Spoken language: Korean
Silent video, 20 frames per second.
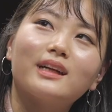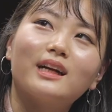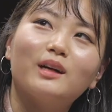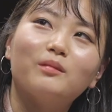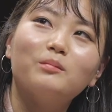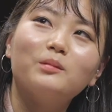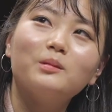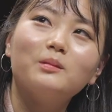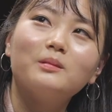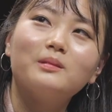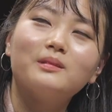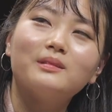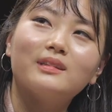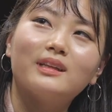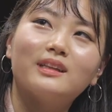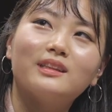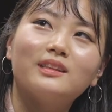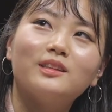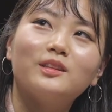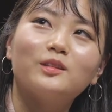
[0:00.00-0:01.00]
감동은
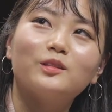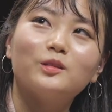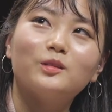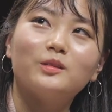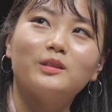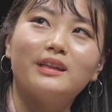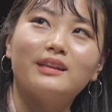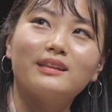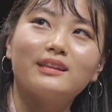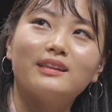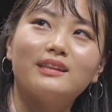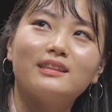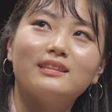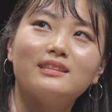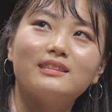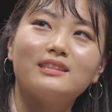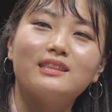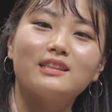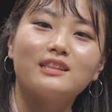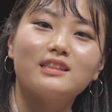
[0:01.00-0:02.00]
아니어도
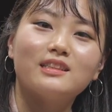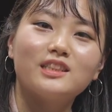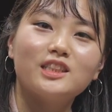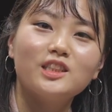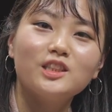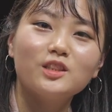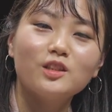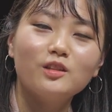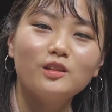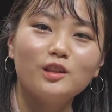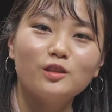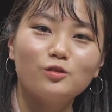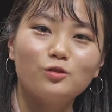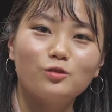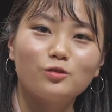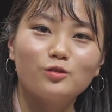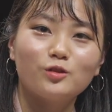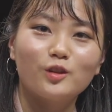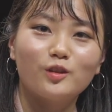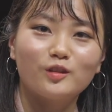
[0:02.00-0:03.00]
약간 제게 신선한
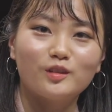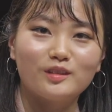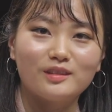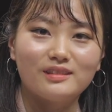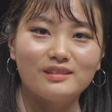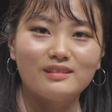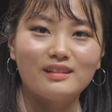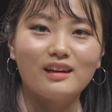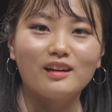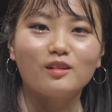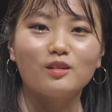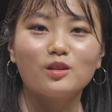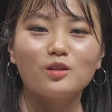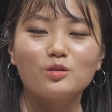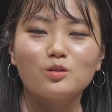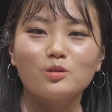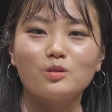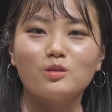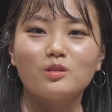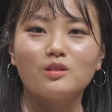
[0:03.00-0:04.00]
충격을
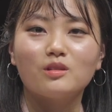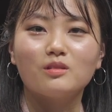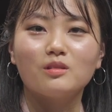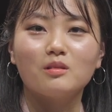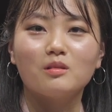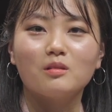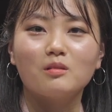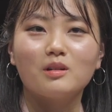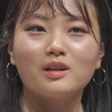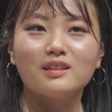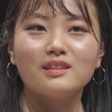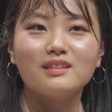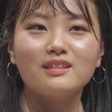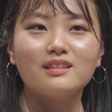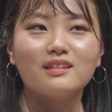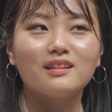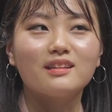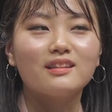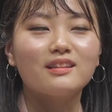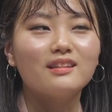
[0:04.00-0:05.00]
안겨줬던
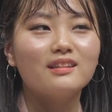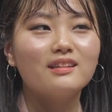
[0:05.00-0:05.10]
영화는